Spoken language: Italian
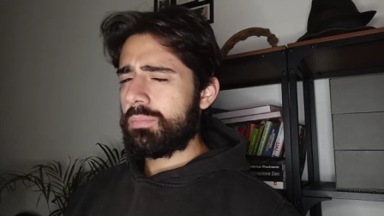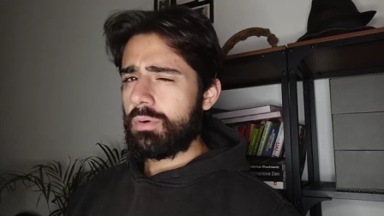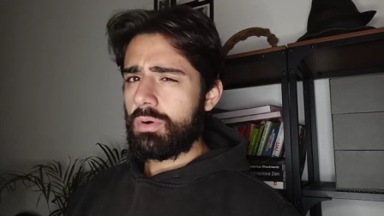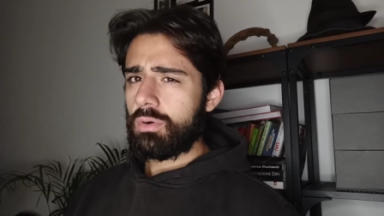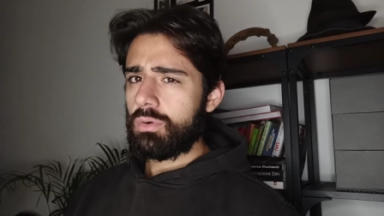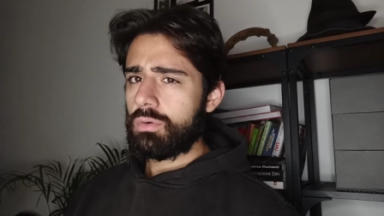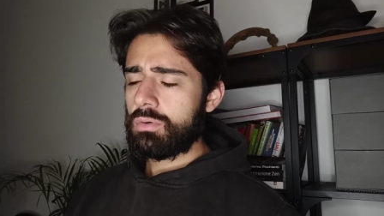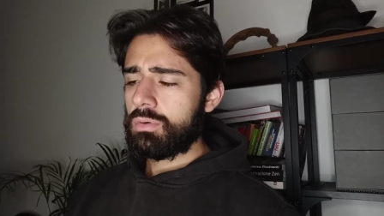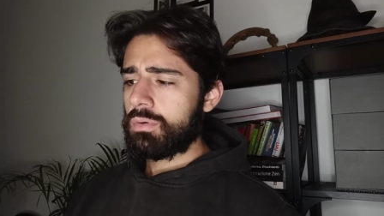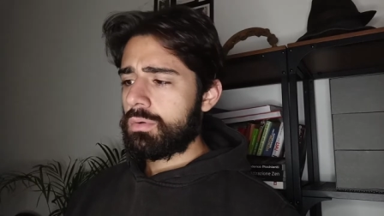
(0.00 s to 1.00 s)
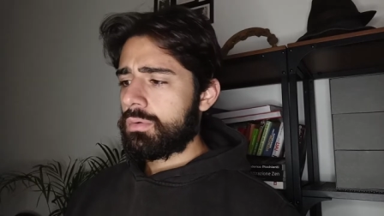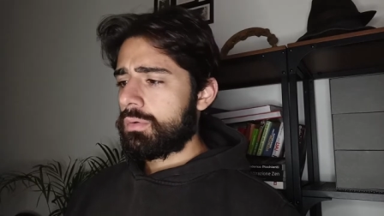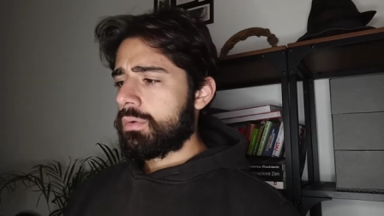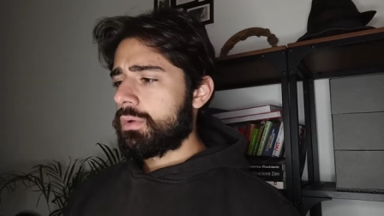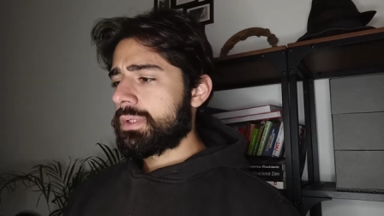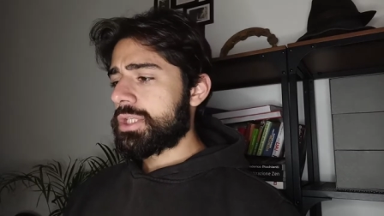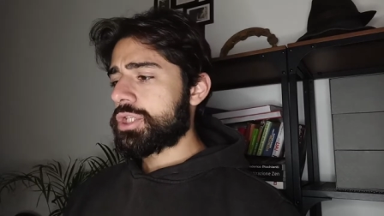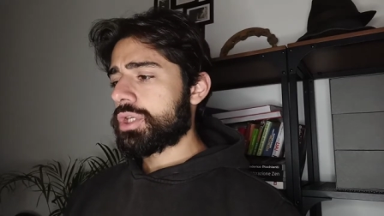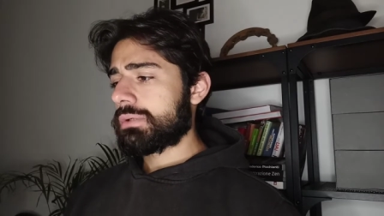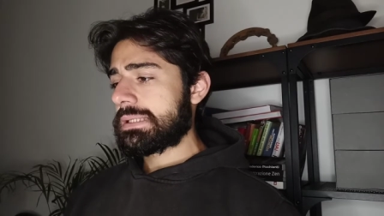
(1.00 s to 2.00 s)
poco,
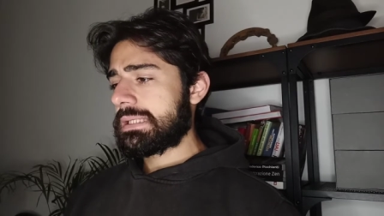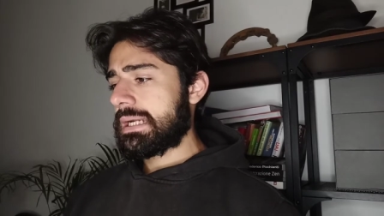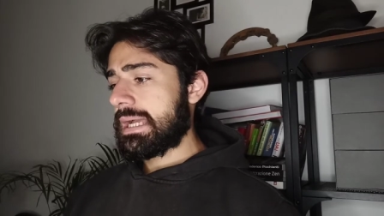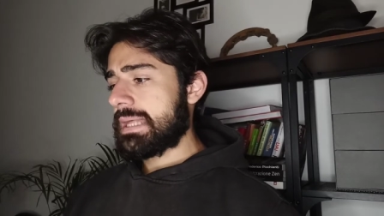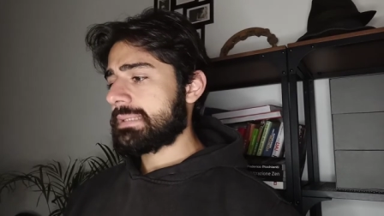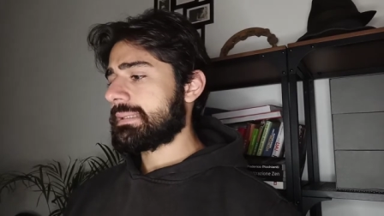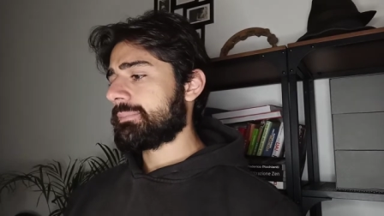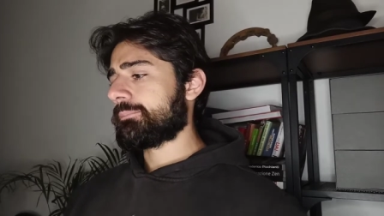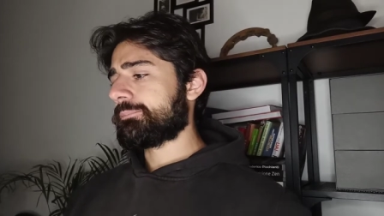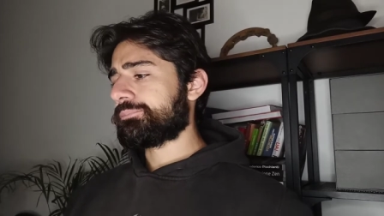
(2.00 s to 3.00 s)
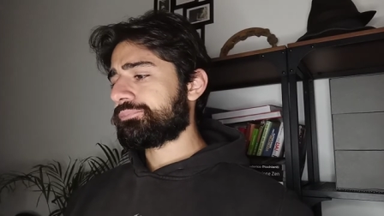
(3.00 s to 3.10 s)
dice questa ragazza